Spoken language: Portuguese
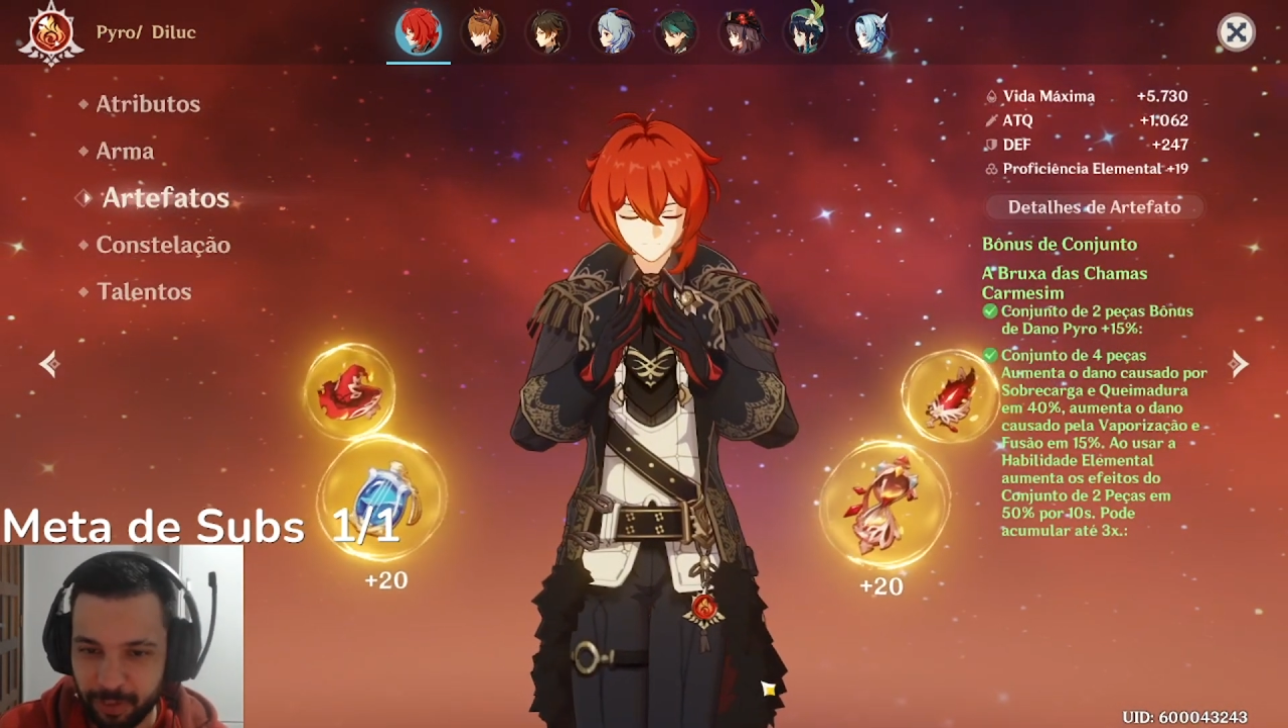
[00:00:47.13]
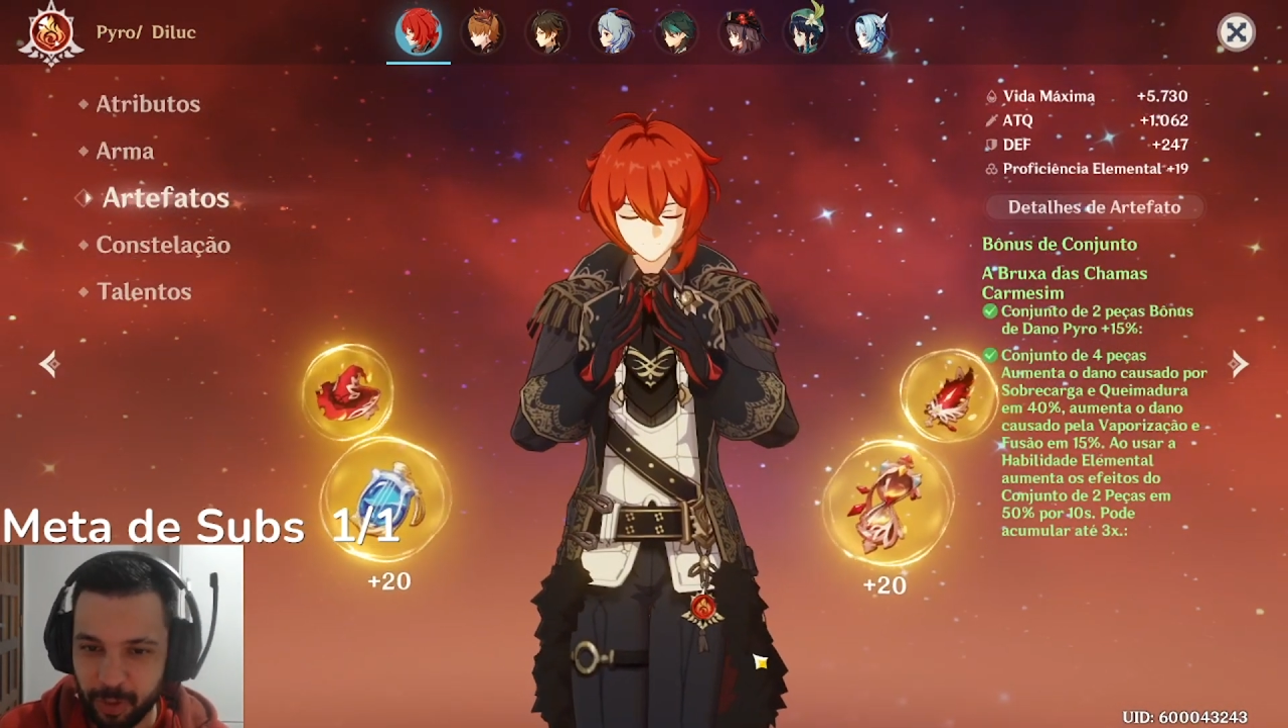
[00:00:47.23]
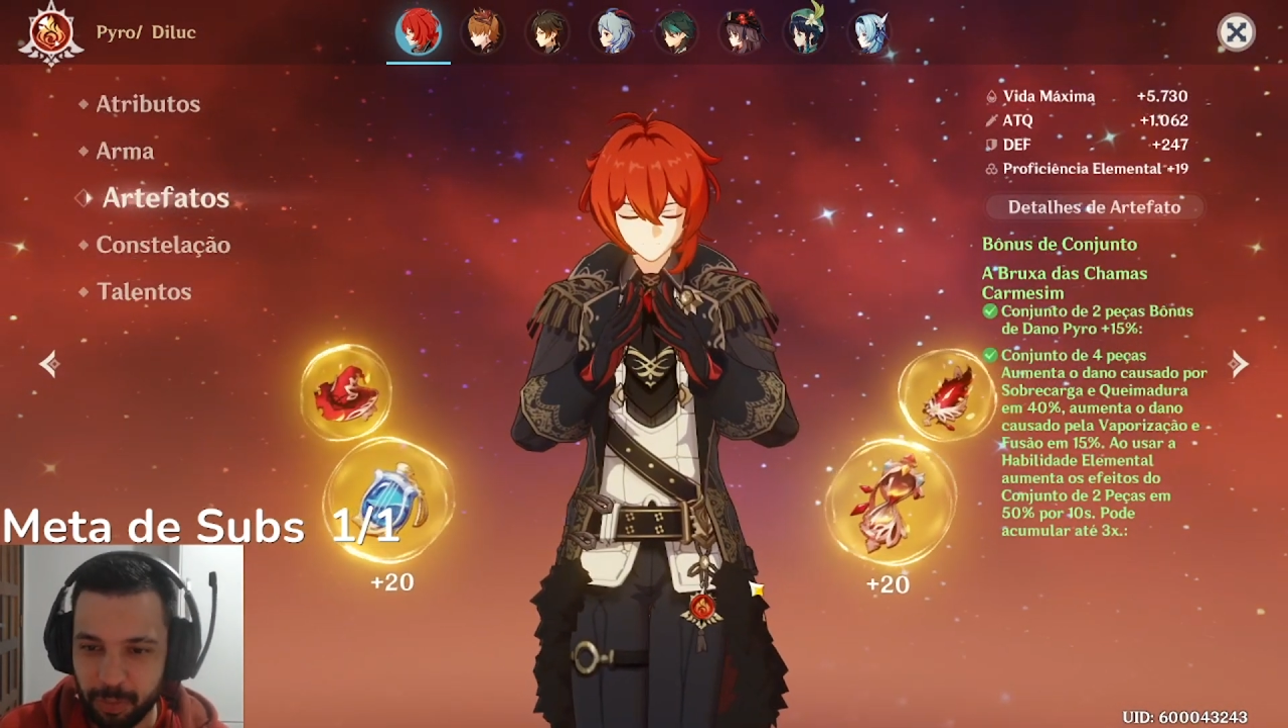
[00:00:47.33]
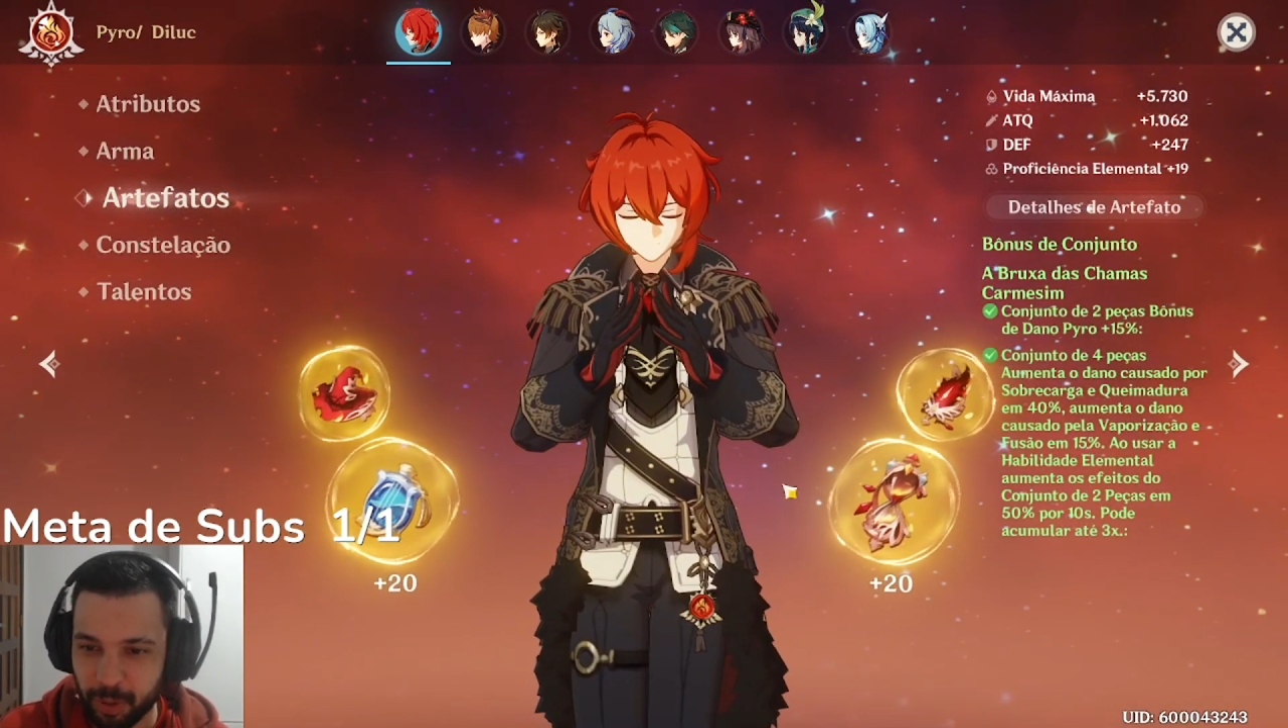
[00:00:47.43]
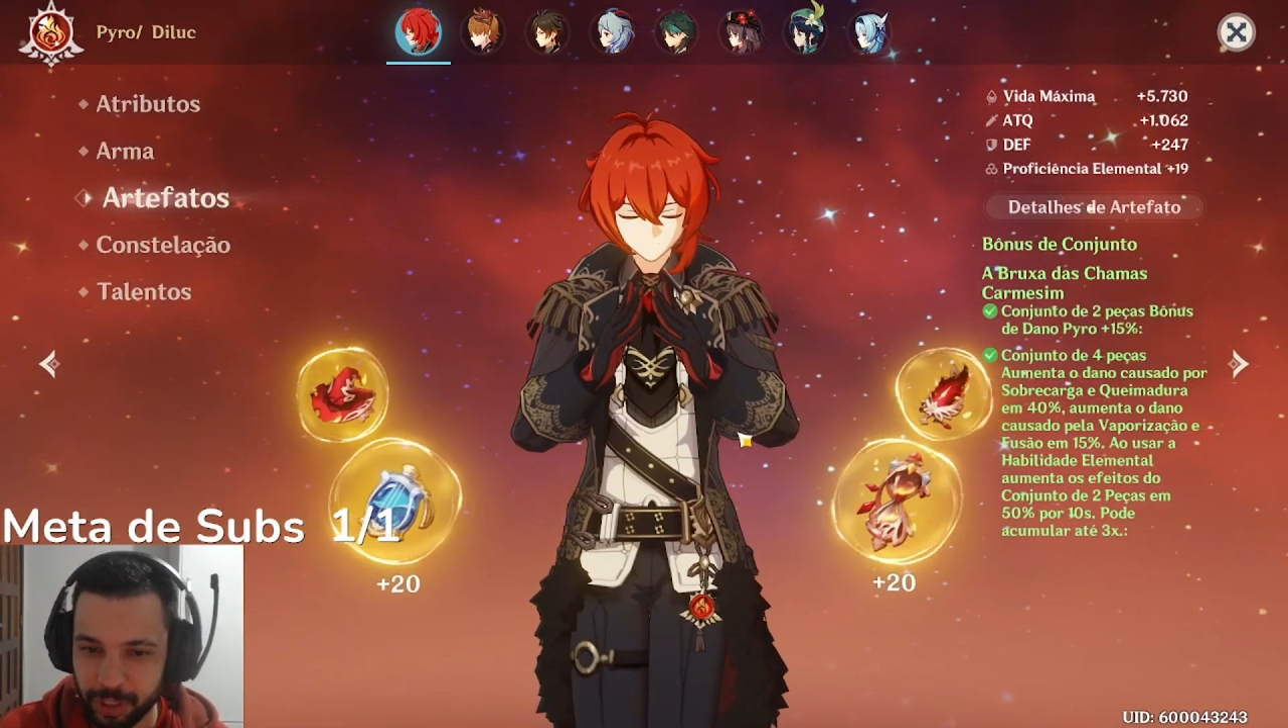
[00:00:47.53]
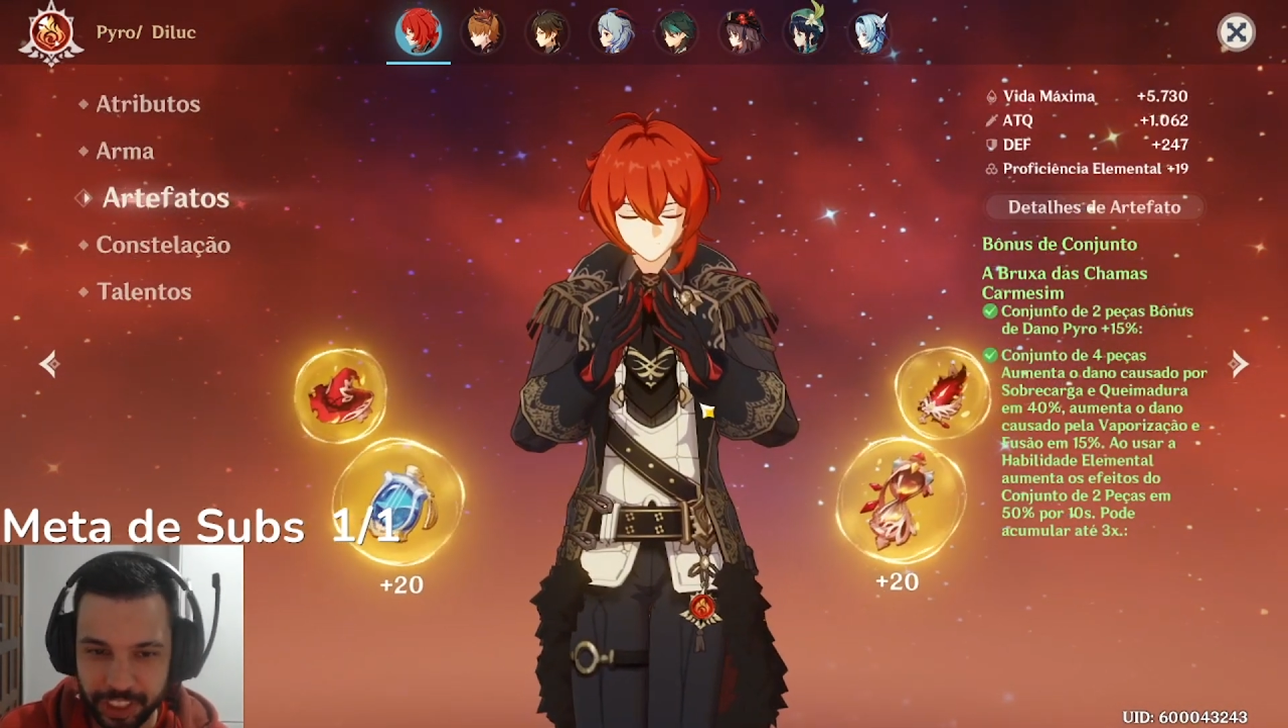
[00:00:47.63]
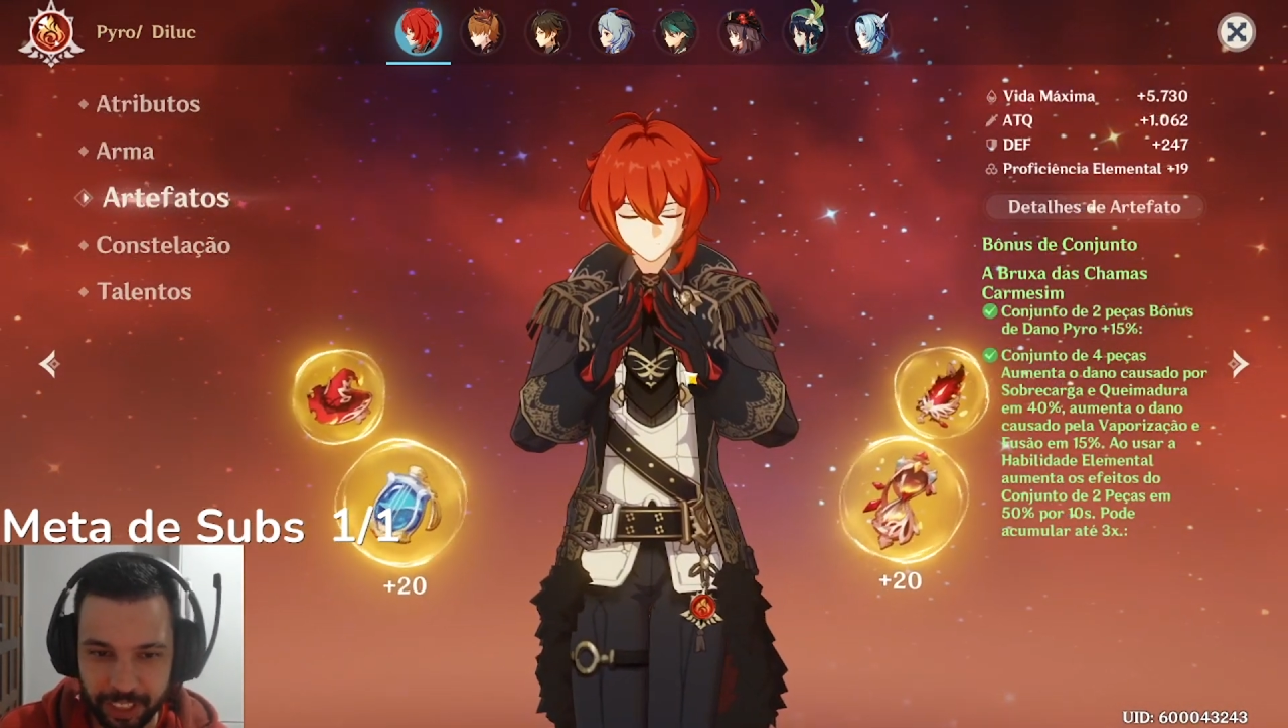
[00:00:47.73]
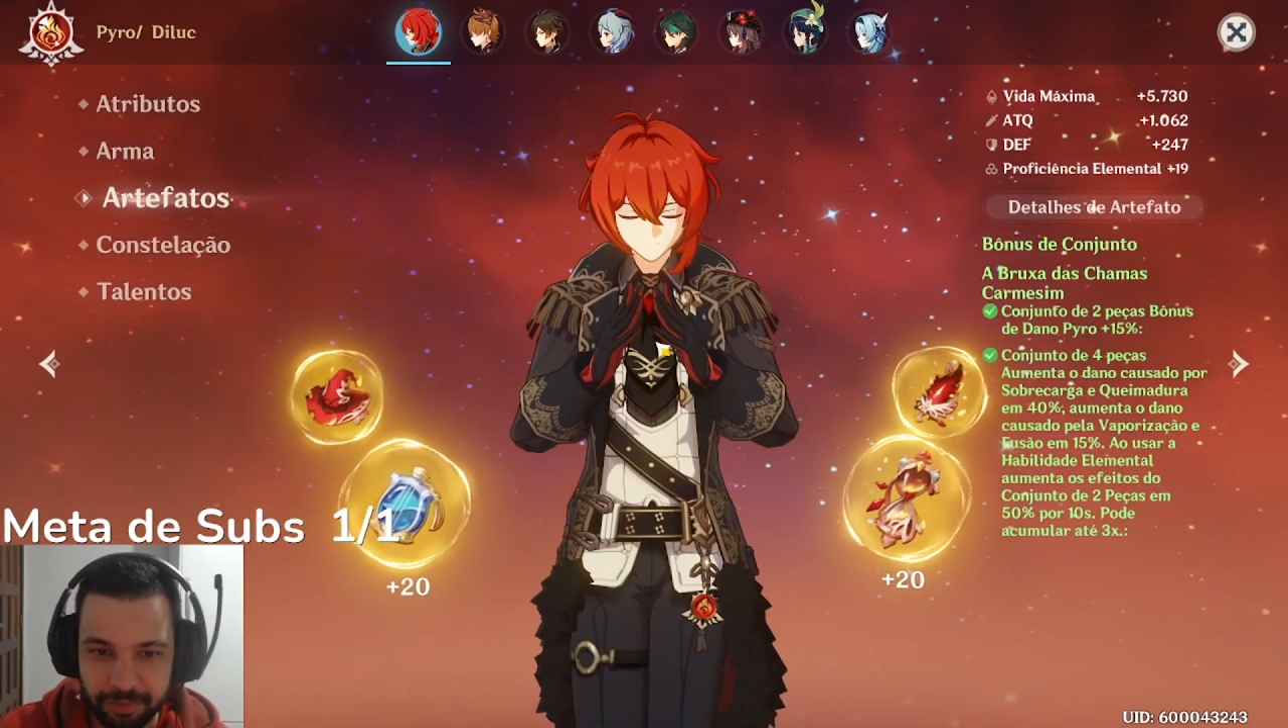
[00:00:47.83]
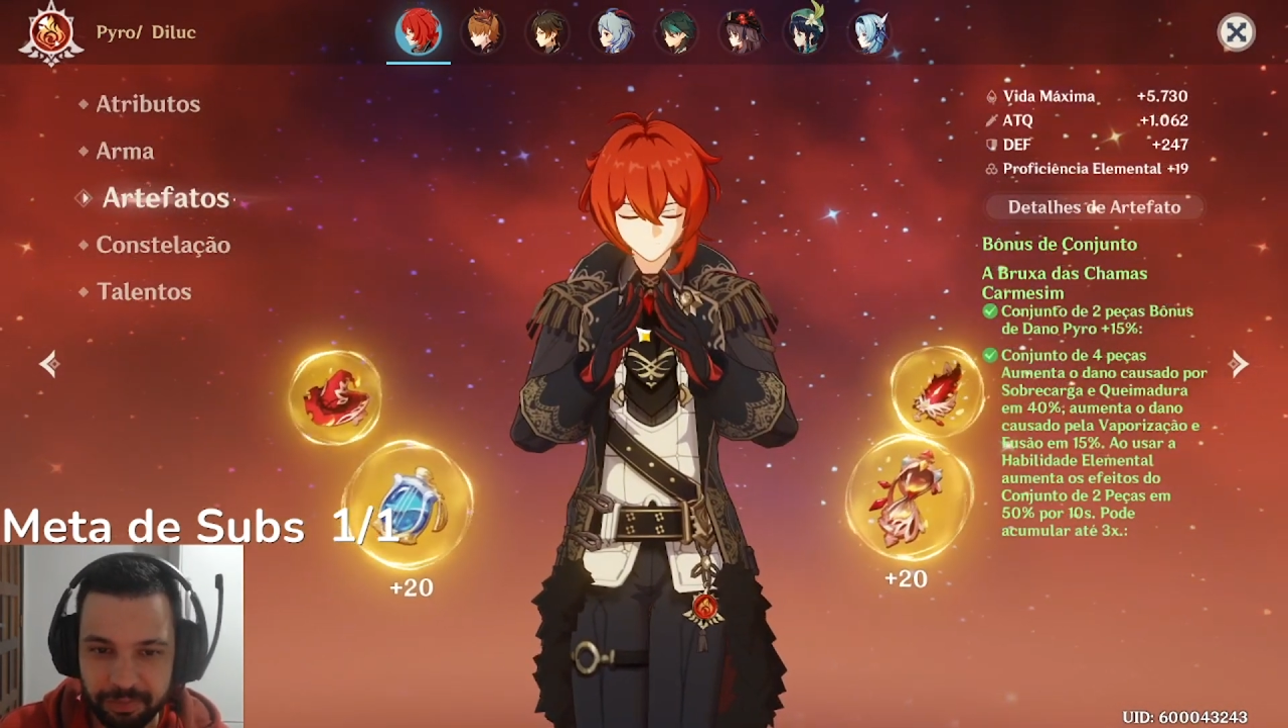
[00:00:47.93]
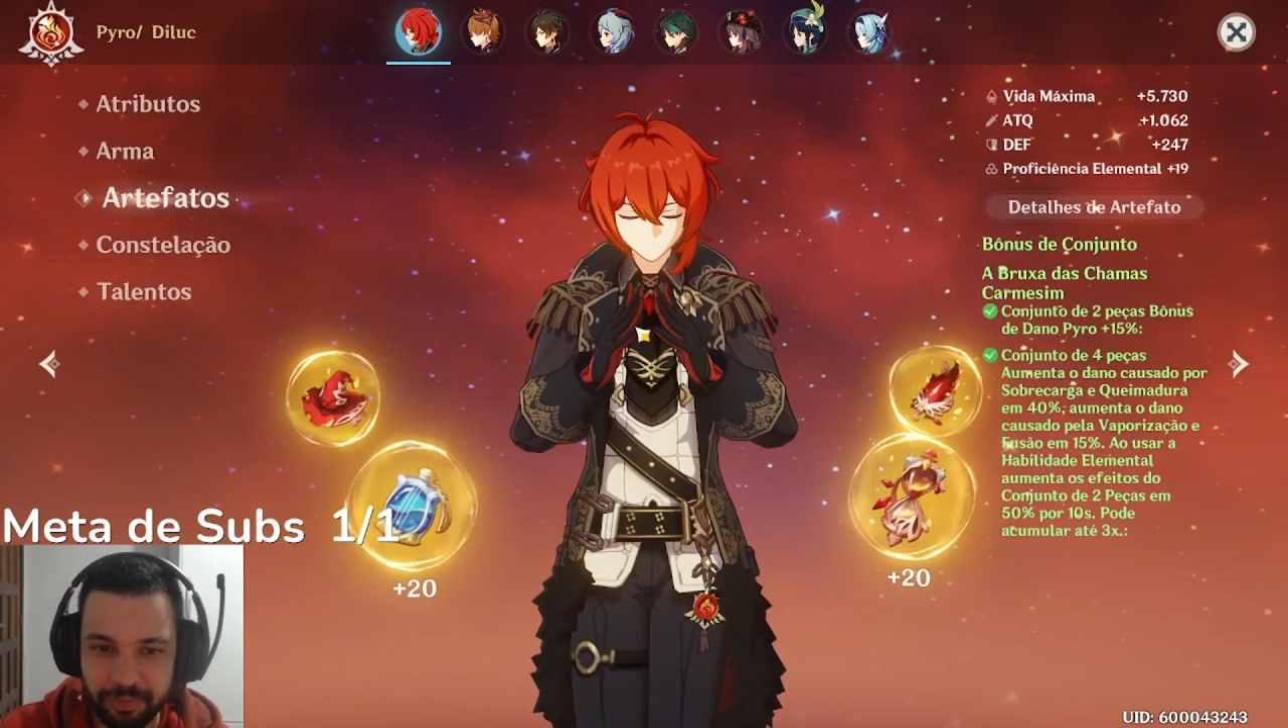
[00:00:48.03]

full bruxa.